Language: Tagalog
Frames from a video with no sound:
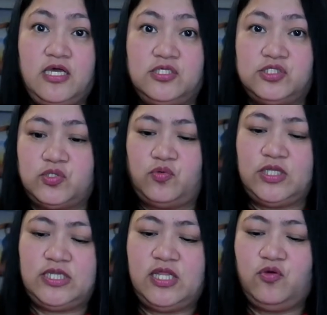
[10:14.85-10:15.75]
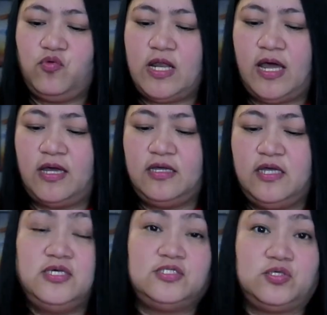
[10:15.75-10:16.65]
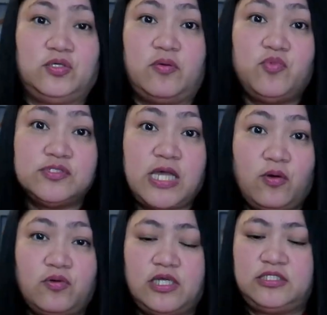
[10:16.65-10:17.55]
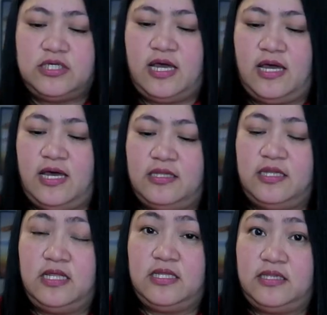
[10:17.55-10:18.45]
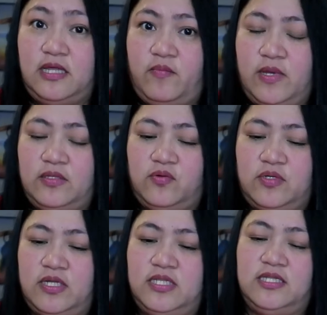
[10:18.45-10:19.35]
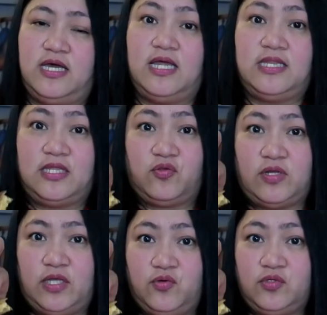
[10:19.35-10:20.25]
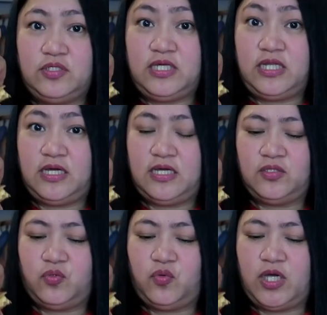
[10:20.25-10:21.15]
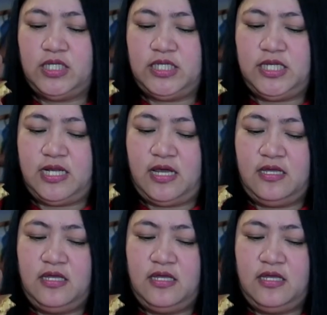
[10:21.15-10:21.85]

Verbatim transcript: So, ulitin ko lang. So, nabuksan ko na siya at natikman ko na rin nga. At ito na yung kinagat ko kanina.